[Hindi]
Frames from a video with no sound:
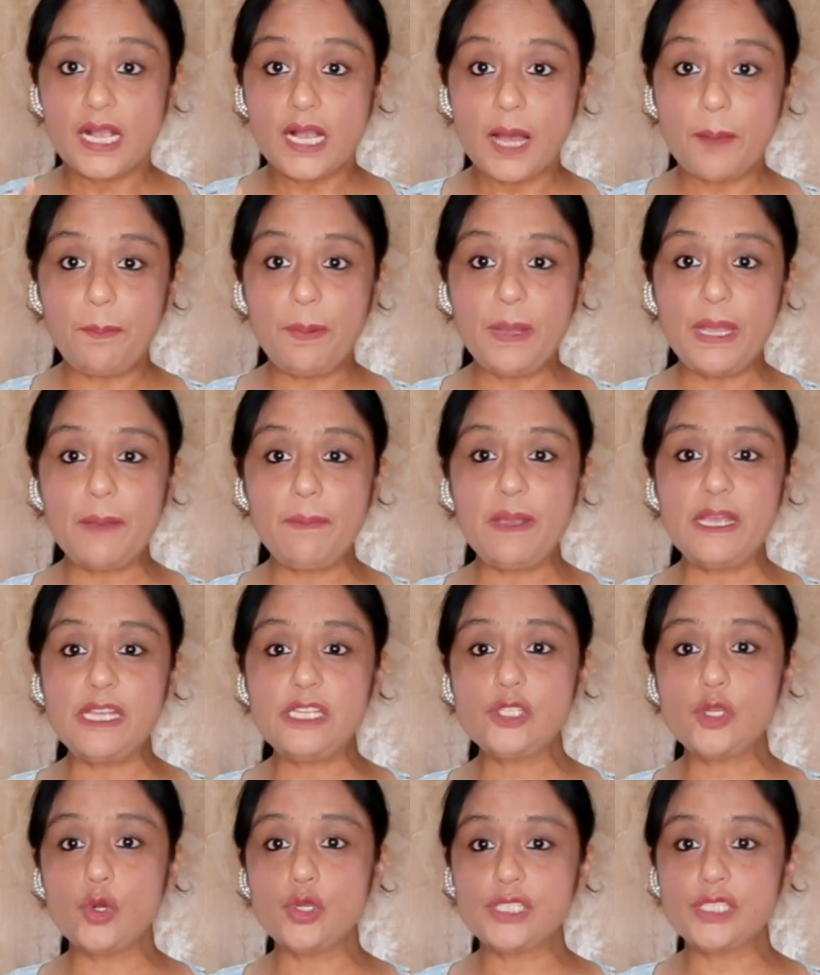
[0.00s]
कभी भी
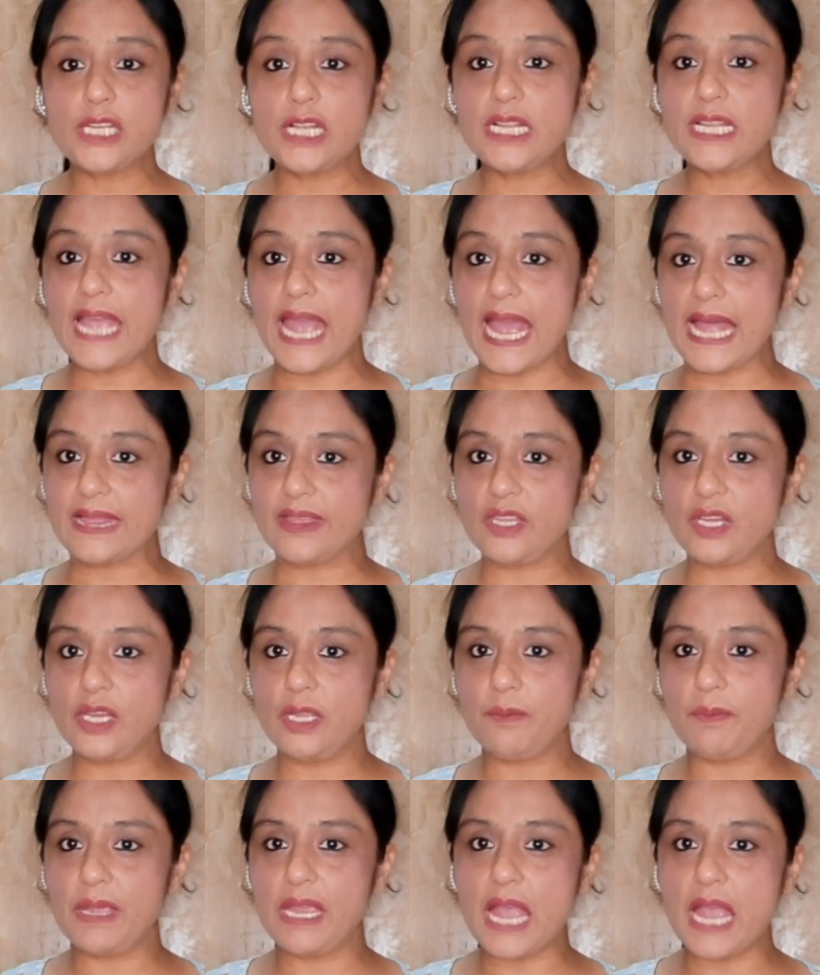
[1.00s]
सोशल
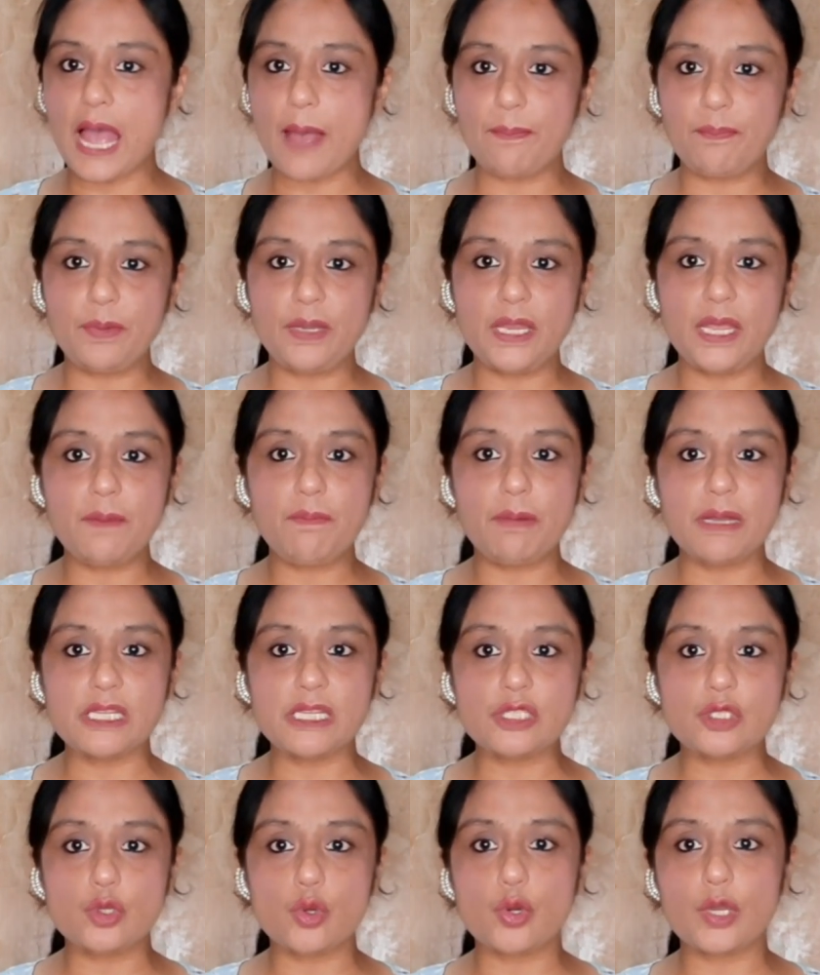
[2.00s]
गैदरिंग में अपने
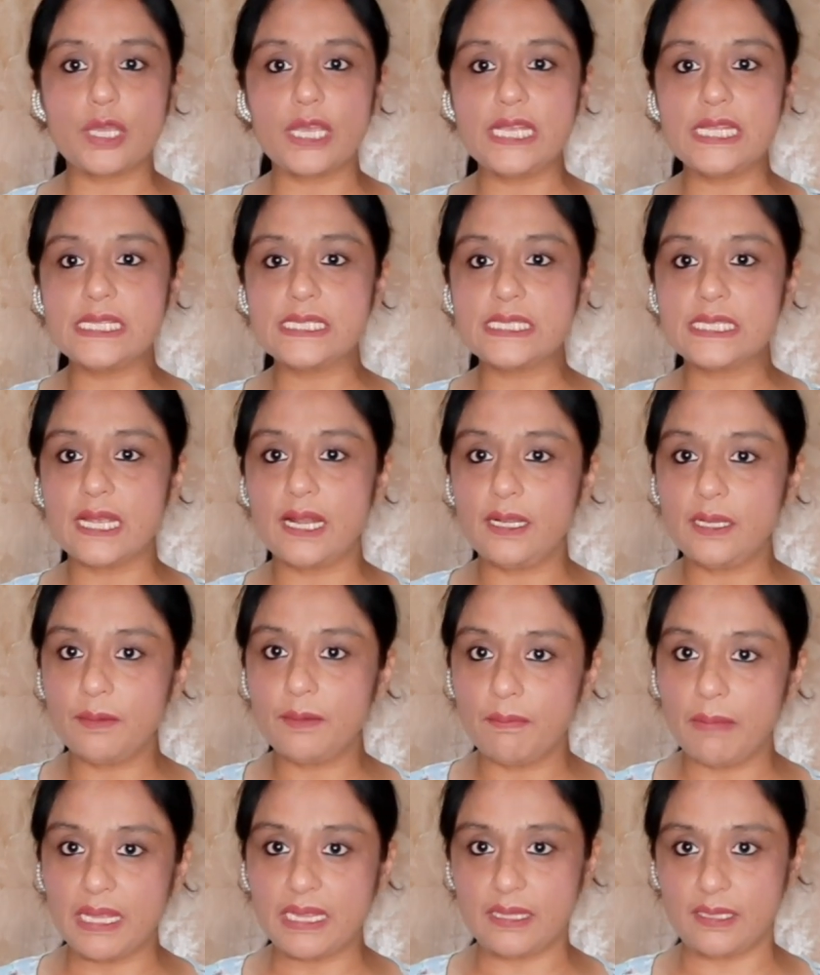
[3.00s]
बच्चों के इंसल्ट
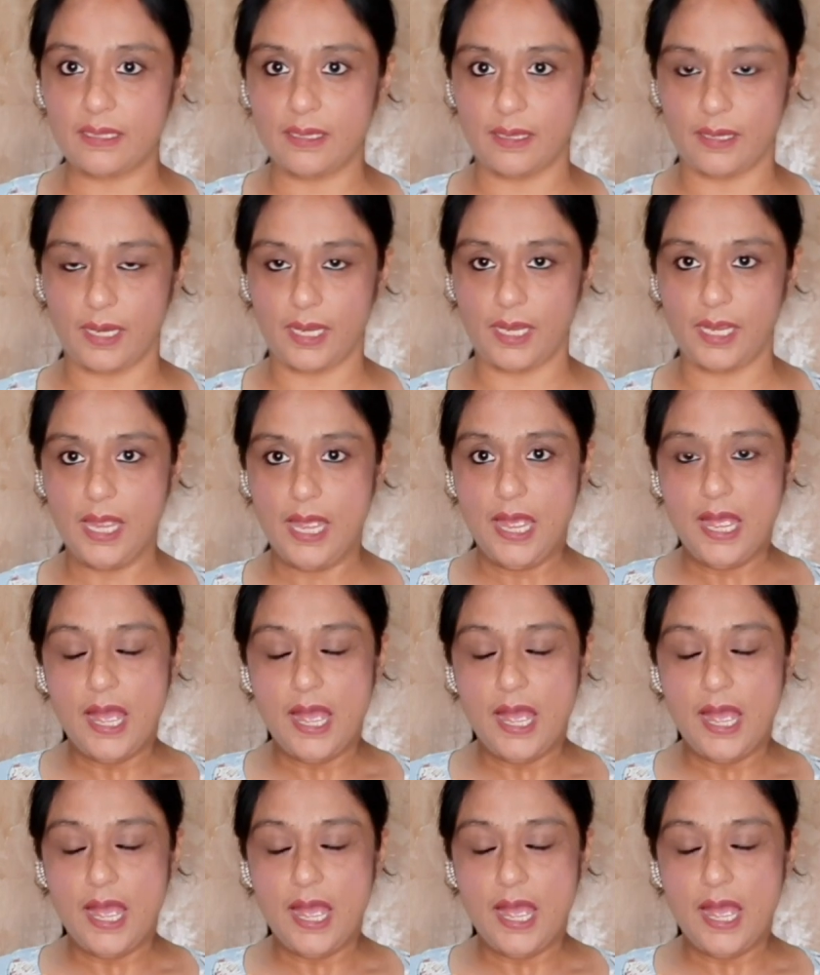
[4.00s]
मत करें